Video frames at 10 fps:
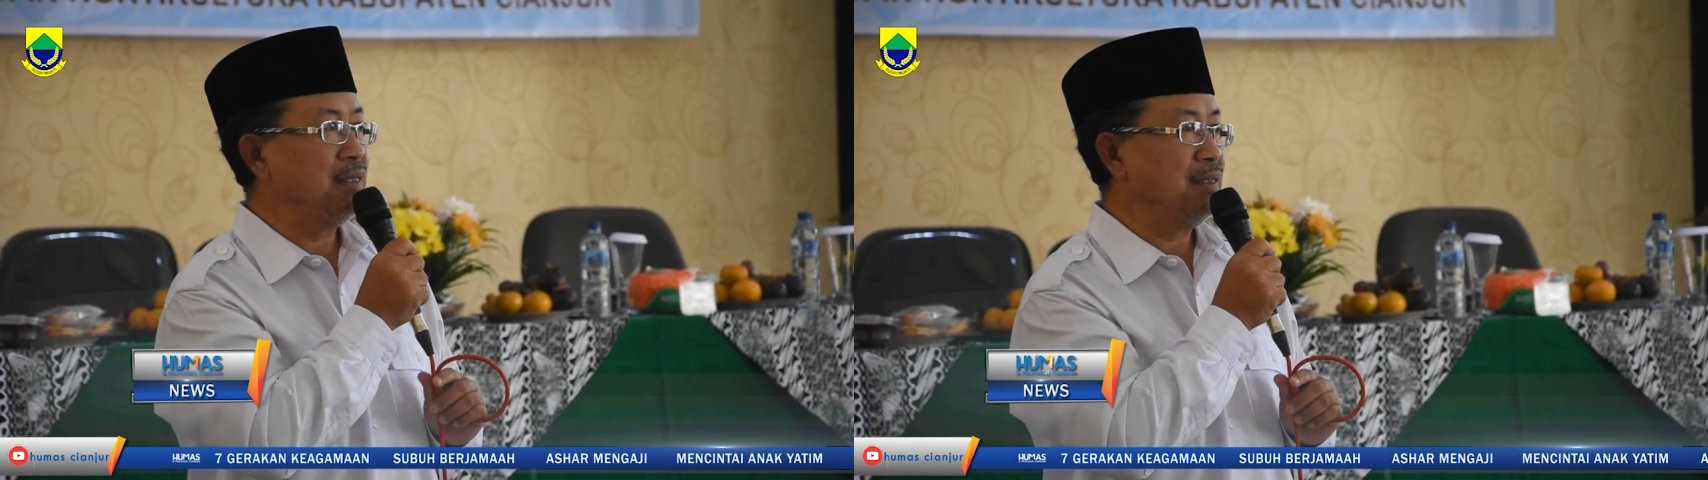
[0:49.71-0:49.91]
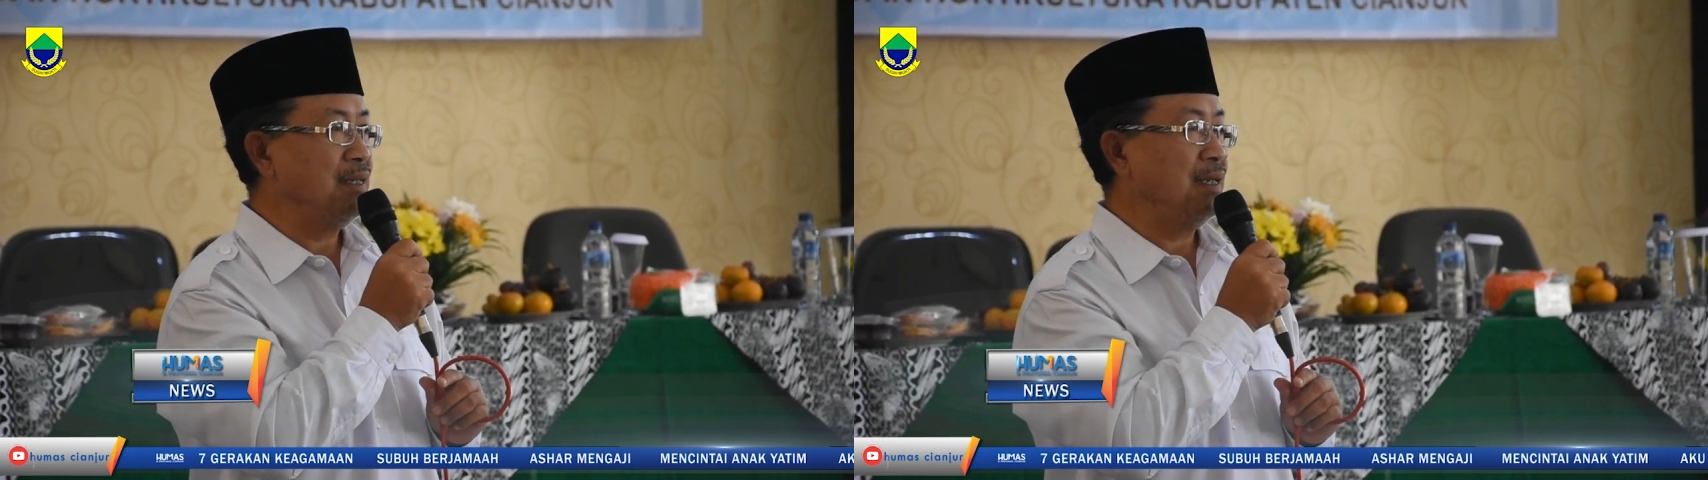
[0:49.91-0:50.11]

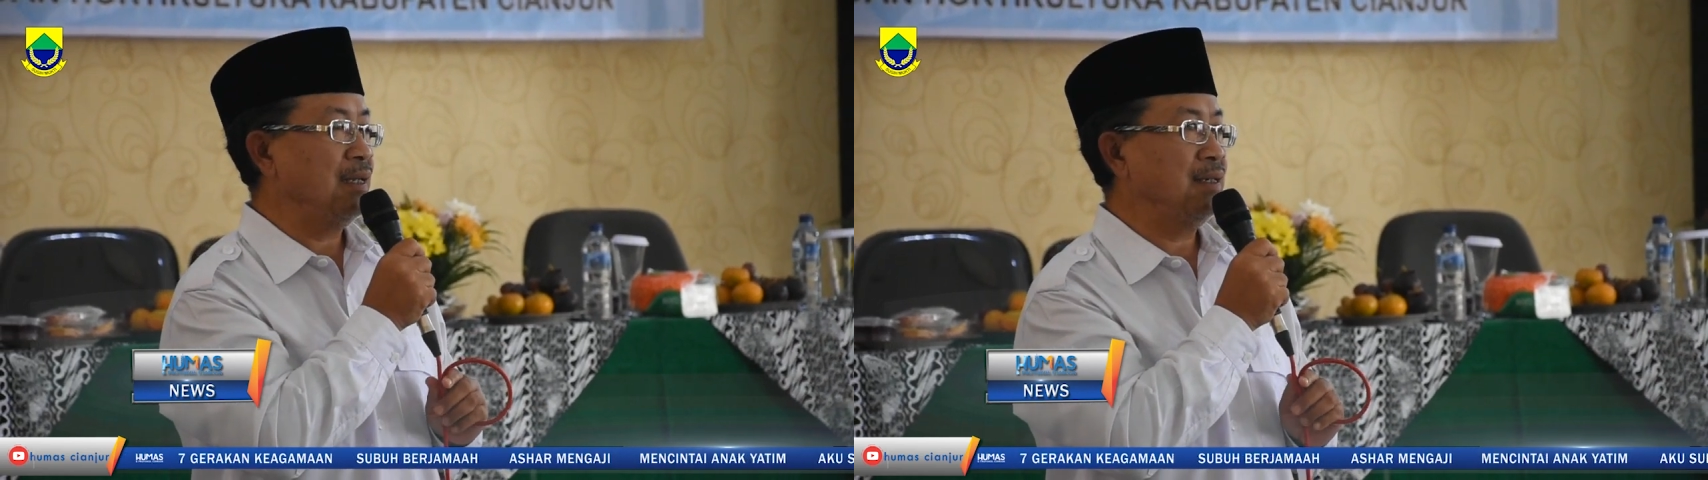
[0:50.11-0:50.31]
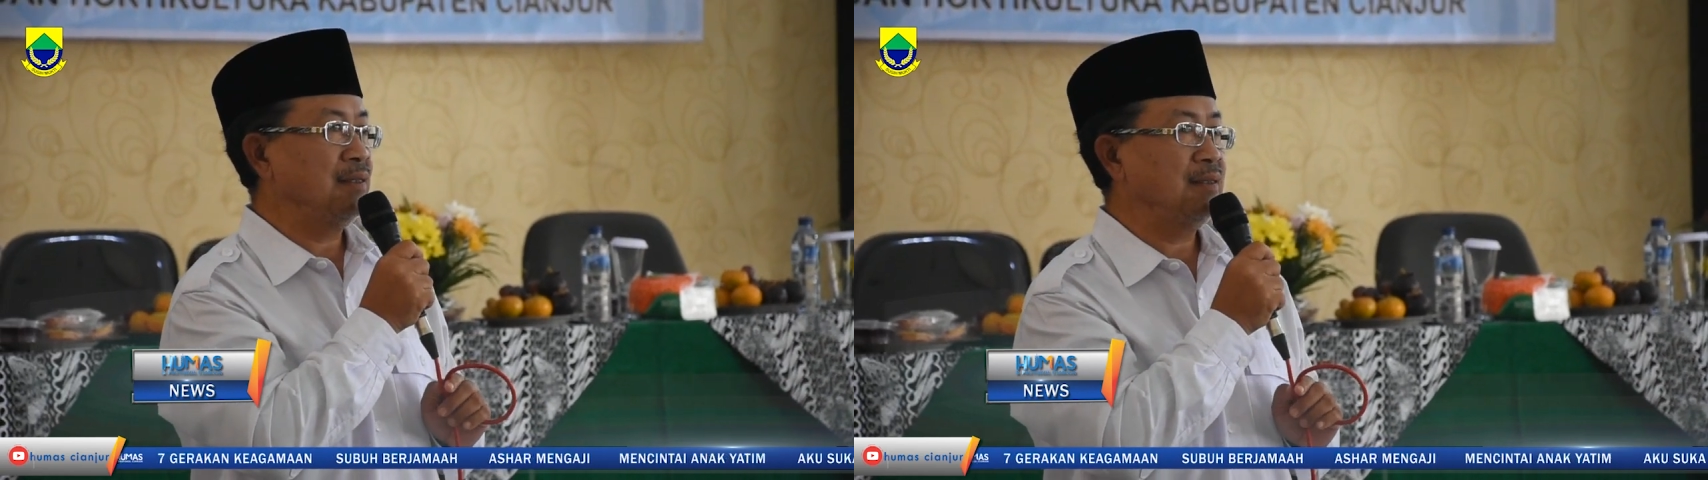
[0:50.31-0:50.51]
serta
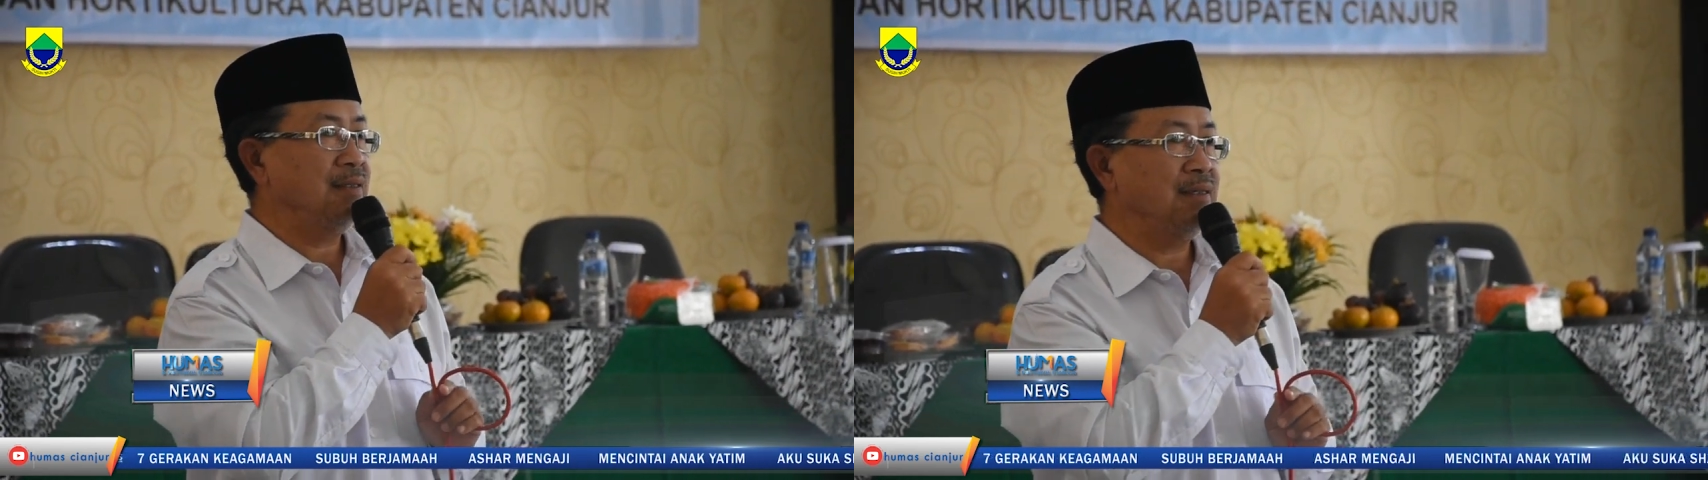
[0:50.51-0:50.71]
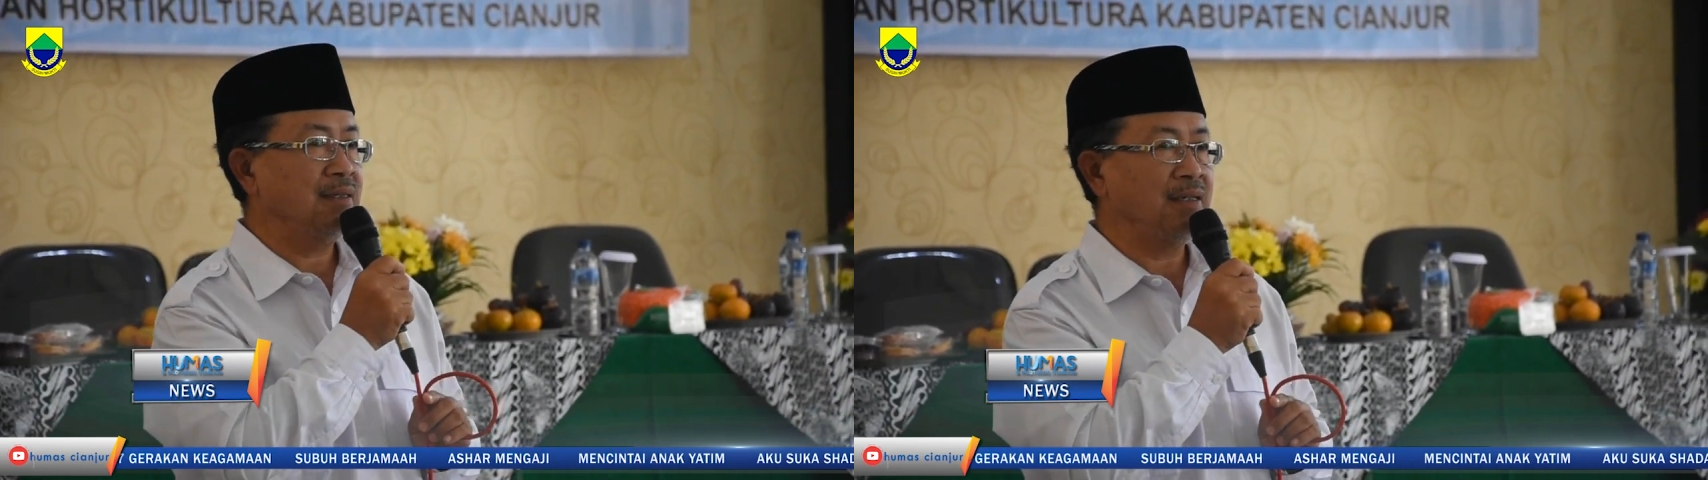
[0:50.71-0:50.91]
para
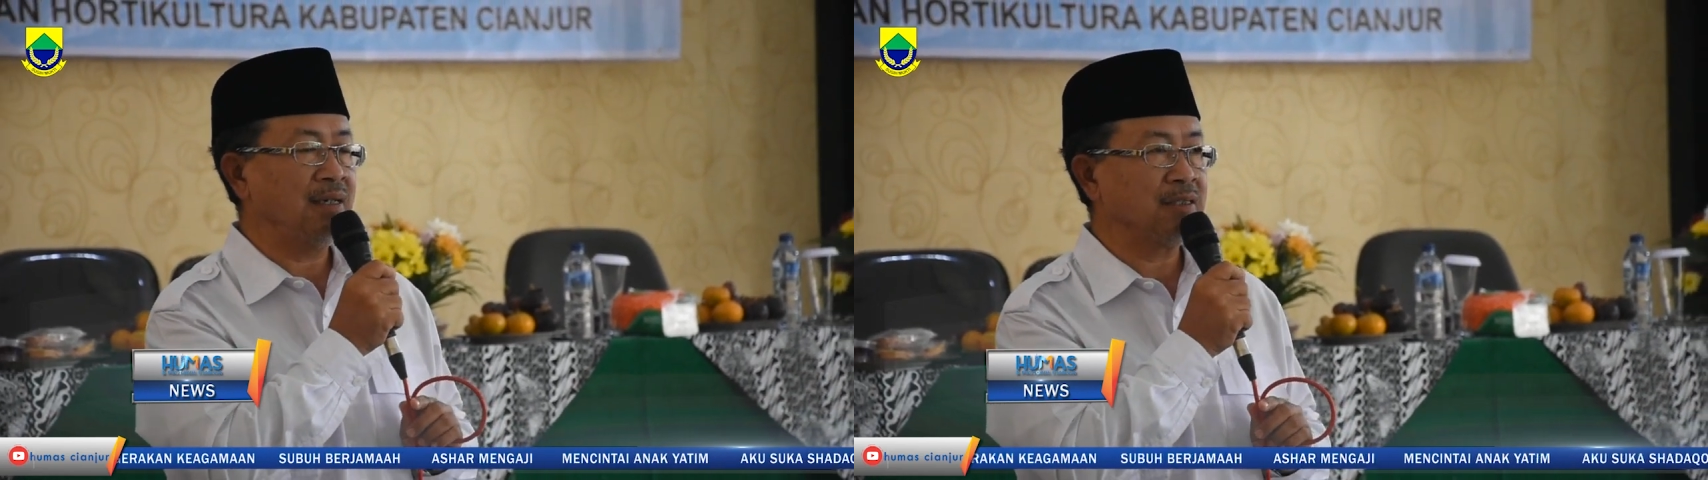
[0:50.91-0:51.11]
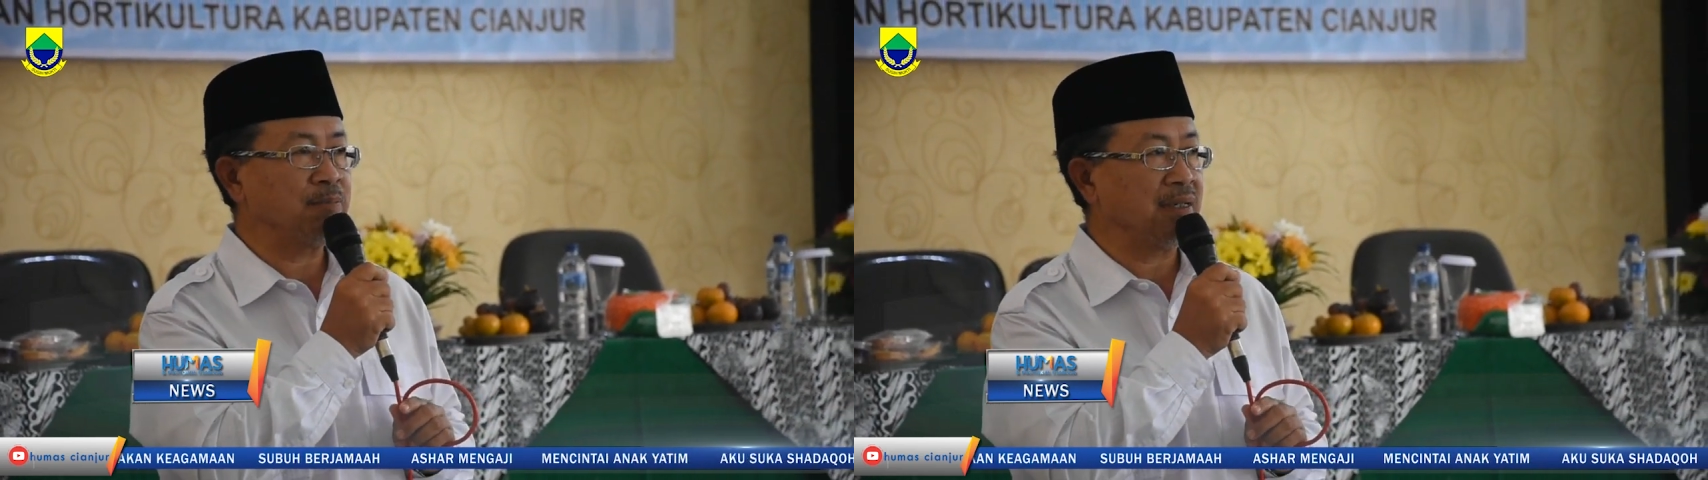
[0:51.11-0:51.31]
penyuluh
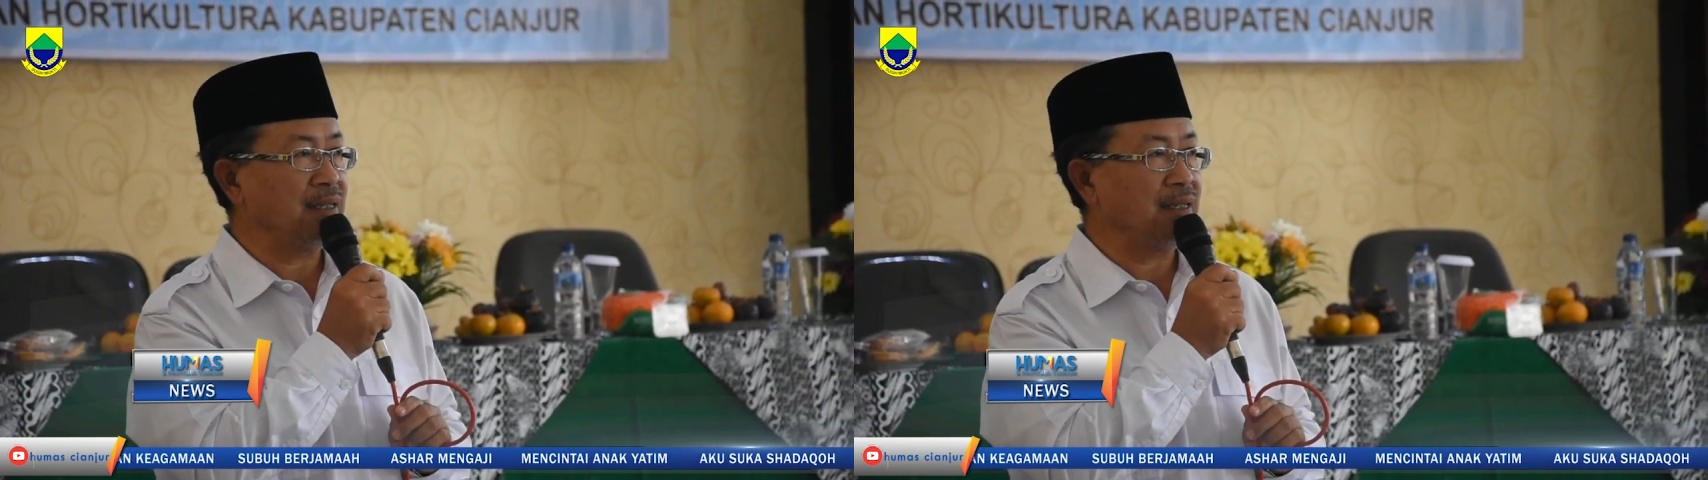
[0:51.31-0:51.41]
pertanian